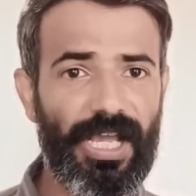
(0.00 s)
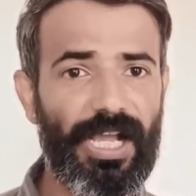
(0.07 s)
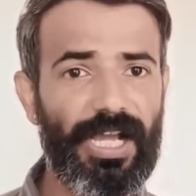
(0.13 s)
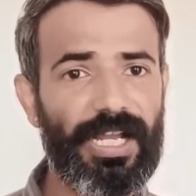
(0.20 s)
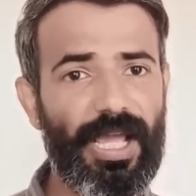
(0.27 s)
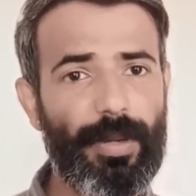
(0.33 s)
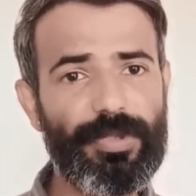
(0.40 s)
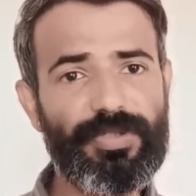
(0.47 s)

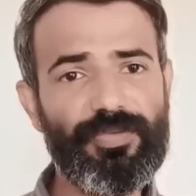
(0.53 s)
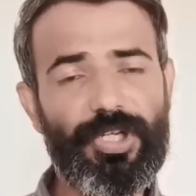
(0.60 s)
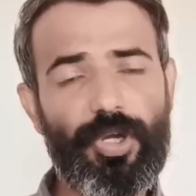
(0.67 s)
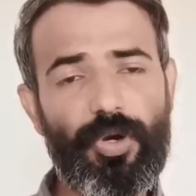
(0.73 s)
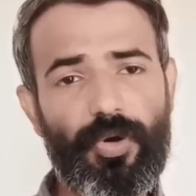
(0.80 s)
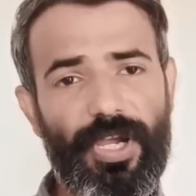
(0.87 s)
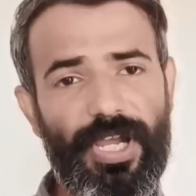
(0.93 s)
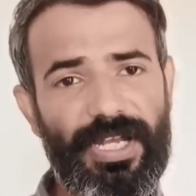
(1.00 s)
अगर आप इस
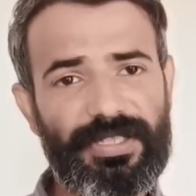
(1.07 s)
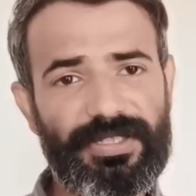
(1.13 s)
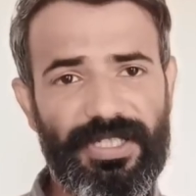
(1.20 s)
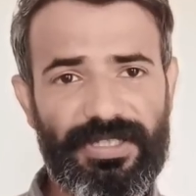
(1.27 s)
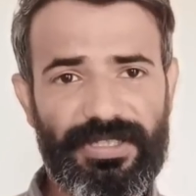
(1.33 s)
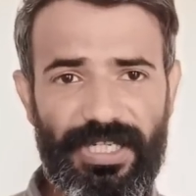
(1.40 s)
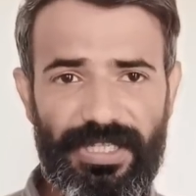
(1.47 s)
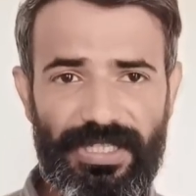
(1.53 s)
वीडियो को एंड
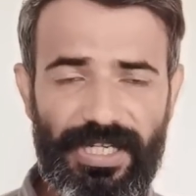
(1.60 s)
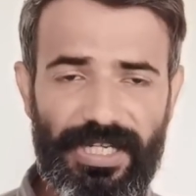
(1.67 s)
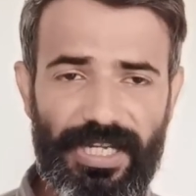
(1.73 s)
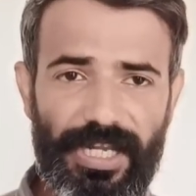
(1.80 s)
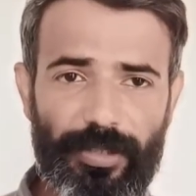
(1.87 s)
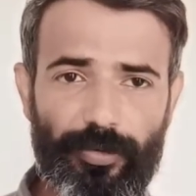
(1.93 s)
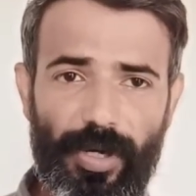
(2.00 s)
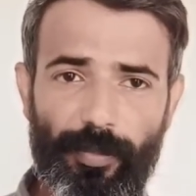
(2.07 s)
तक नहीं
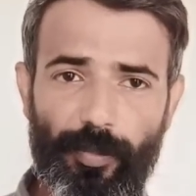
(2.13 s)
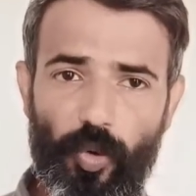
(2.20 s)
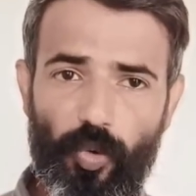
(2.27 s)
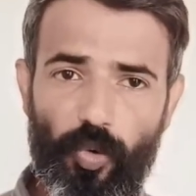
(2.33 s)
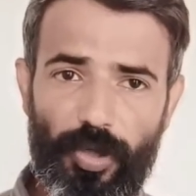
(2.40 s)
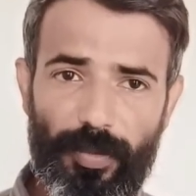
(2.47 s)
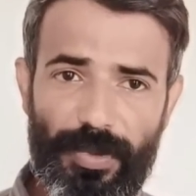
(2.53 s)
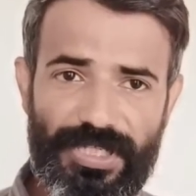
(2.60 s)
देखेंगे तो आपको
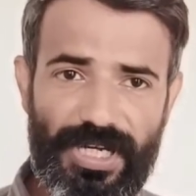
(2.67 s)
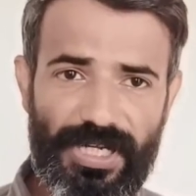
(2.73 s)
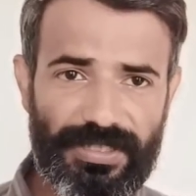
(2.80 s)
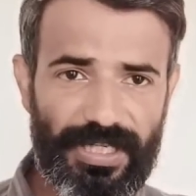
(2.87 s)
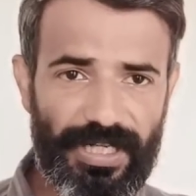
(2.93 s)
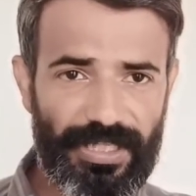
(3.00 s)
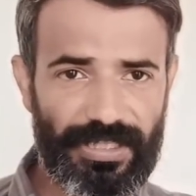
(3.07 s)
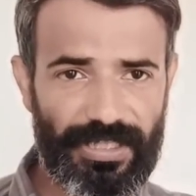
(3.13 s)
कोई भी
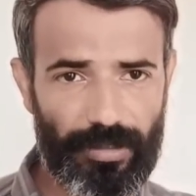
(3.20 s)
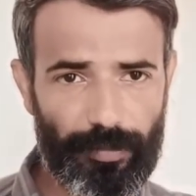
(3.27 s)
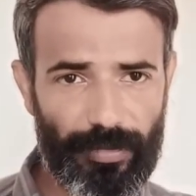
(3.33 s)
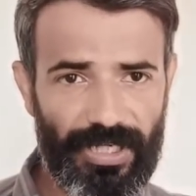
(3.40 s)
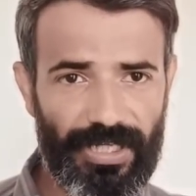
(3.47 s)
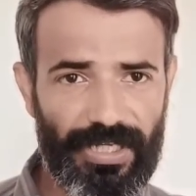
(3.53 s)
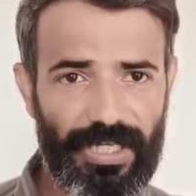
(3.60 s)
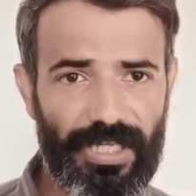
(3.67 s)
जानकारी नहीं
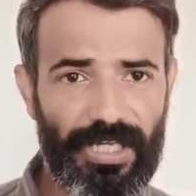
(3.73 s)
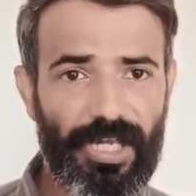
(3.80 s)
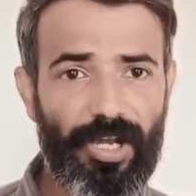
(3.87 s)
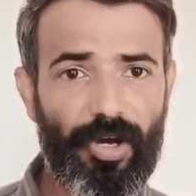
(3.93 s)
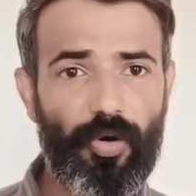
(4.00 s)
मिलेगी